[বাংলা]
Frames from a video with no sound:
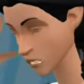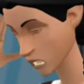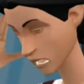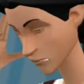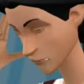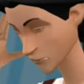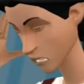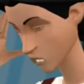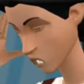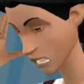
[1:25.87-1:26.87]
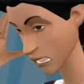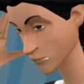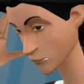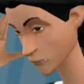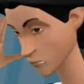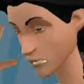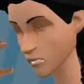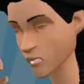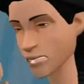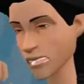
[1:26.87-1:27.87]
আমার চোখের সে সোলের ইচ্ছের
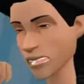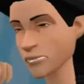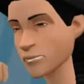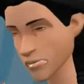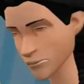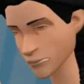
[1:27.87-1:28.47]
দামই বেশি